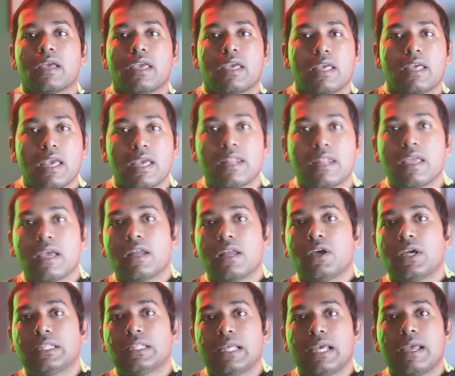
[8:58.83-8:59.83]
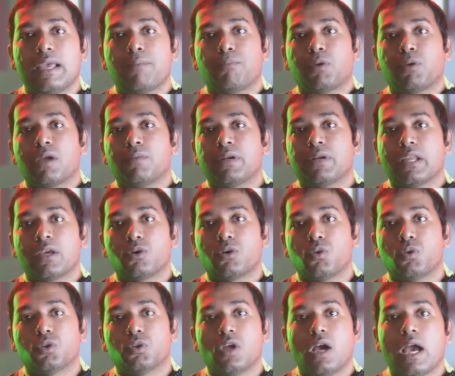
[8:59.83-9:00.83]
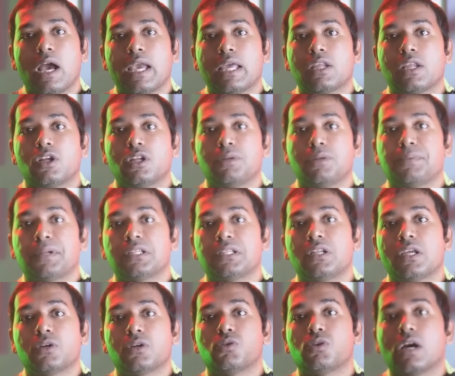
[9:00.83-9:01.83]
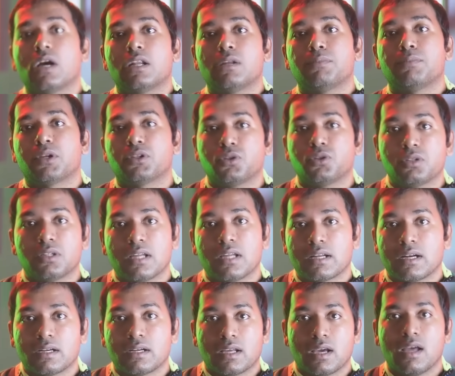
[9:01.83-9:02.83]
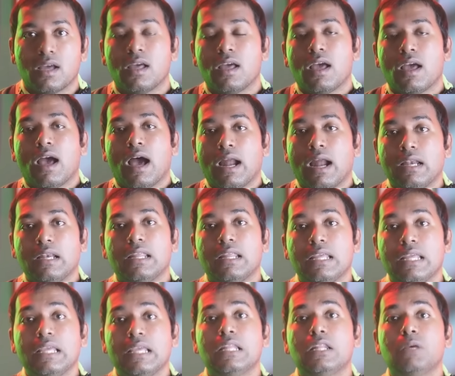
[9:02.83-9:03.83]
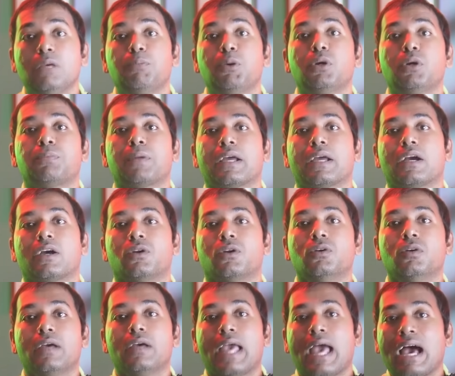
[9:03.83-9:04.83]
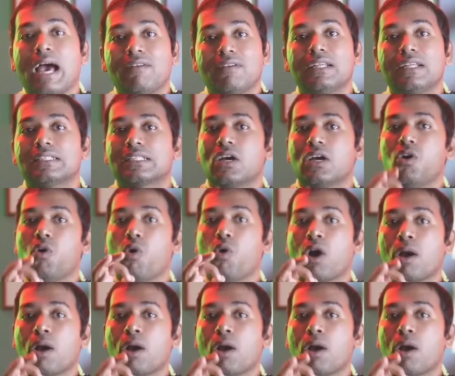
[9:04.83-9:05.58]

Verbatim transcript: ఏ ఏరియాలో అయితే ఎంప్లాయ్మెంట్ ఎక్కువ ఉందో ఆ ఏరియాలోని ప్రజలు ఎక్కువ కాలం బ్రతుకుతున్నారంట అండ్ ఈ రిపోర్ట్ ప్రకారం యావరేజ్గా ఒక